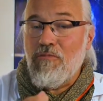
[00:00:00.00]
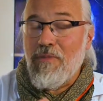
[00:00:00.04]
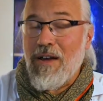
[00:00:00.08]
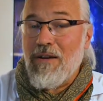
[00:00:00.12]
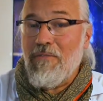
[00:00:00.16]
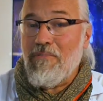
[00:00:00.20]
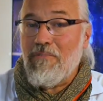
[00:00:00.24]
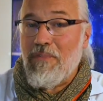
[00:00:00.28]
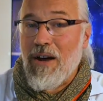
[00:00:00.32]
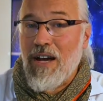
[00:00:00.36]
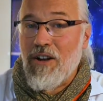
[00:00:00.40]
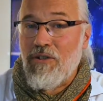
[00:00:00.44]
de
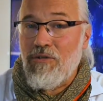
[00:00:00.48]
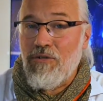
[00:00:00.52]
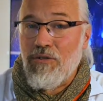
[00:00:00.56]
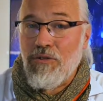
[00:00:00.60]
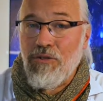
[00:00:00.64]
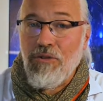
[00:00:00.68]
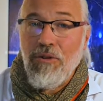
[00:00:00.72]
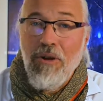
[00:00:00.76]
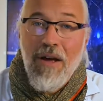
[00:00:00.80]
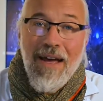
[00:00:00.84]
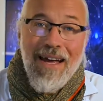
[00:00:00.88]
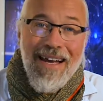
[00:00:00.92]
même
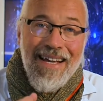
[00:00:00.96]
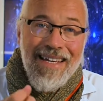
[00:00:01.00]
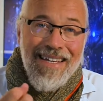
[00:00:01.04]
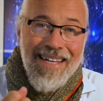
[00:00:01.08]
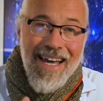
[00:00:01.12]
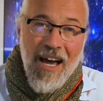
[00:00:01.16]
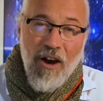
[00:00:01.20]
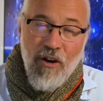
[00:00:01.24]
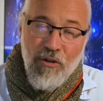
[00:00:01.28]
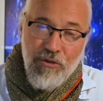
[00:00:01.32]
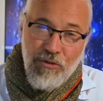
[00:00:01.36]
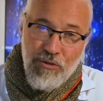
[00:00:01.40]
parcouru
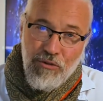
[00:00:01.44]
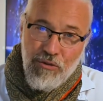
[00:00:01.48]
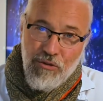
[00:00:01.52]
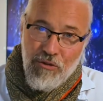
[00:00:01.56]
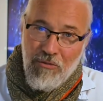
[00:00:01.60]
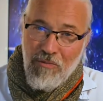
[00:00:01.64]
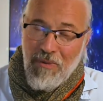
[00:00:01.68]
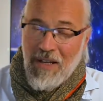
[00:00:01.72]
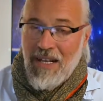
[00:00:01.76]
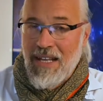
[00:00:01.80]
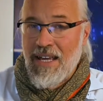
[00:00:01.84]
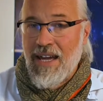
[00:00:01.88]
42
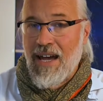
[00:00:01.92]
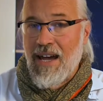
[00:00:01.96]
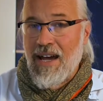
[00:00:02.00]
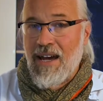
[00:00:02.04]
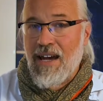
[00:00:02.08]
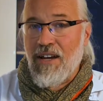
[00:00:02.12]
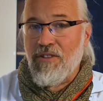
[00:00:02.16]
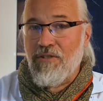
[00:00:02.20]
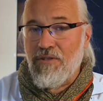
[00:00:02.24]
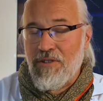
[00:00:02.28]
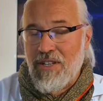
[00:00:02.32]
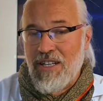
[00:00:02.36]

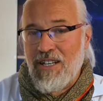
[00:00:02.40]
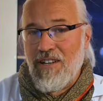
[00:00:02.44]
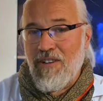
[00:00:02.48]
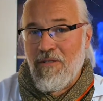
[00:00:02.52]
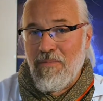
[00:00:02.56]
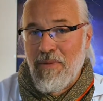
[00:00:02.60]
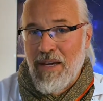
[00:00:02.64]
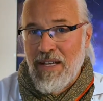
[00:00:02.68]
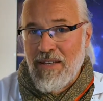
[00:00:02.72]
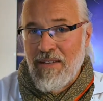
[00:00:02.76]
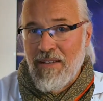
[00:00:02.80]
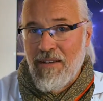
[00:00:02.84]
milliards de
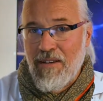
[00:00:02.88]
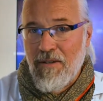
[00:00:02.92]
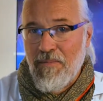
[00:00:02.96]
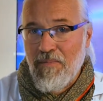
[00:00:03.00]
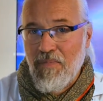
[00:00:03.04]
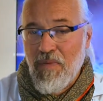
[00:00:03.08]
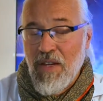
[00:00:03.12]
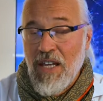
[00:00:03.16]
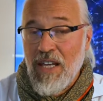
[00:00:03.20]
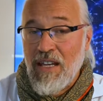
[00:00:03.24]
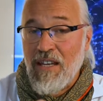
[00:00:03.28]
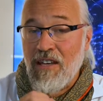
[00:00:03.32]
kilomètres.
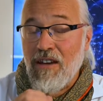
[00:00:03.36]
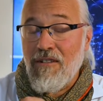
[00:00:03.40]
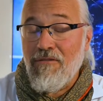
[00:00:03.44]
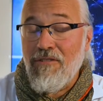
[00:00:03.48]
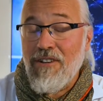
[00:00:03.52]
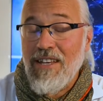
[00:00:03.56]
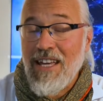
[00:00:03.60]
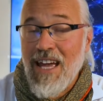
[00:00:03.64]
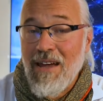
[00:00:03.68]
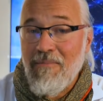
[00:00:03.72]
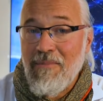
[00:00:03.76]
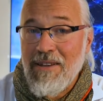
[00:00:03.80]
Y
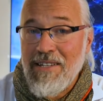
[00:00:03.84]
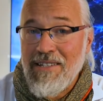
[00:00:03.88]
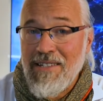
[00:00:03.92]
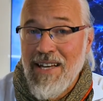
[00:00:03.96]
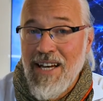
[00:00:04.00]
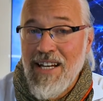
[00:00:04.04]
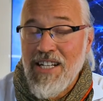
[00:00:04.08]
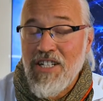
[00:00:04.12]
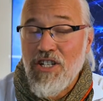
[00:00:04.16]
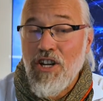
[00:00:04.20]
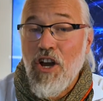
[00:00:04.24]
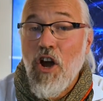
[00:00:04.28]
envoyer un
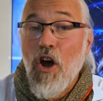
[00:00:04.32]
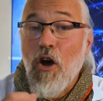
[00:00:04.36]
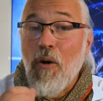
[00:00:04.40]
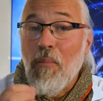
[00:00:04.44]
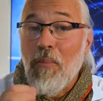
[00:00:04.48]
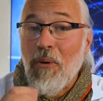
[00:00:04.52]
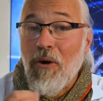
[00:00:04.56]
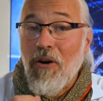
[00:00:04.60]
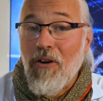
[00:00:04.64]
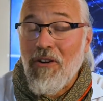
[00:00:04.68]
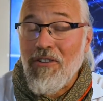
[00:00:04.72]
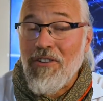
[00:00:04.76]
message
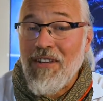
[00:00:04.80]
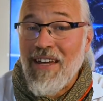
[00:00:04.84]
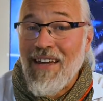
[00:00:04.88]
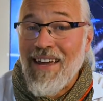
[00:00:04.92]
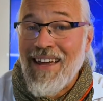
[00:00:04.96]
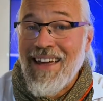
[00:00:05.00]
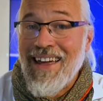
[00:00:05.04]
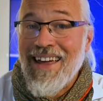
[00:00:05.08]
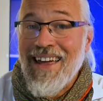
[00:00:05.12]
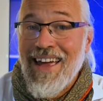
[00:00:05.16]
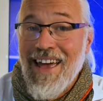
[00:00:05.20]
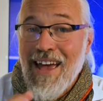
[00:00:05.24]

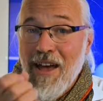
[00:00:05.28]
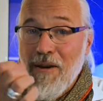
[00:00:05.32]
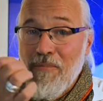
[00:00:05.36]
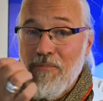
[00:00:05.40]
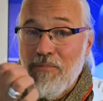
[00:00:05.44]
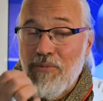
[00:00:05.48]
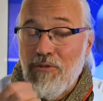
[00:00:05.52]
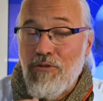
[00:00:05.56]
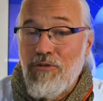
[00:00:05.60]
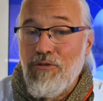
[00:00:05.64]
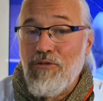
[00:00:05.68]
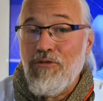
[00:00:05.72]
prendrait
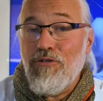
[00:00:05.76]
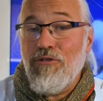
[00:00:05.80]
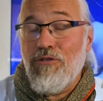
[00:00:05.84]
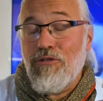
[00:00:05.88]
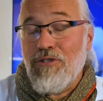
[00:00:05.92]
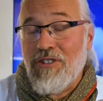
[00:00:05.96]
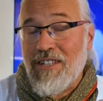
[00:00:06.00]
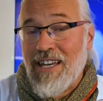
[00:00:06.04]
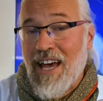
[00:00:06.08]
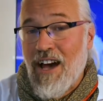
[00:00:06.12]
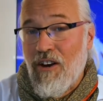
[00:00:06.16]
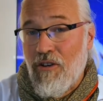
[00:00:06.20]
plus de
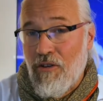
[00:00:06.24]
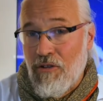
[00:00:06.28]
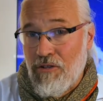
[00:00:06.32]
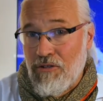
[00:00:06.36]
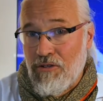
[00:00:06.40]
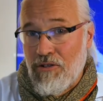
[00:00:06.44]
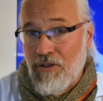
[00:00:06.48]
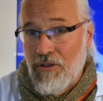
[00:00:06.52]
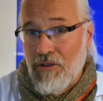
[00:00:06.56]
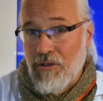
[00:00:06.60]
40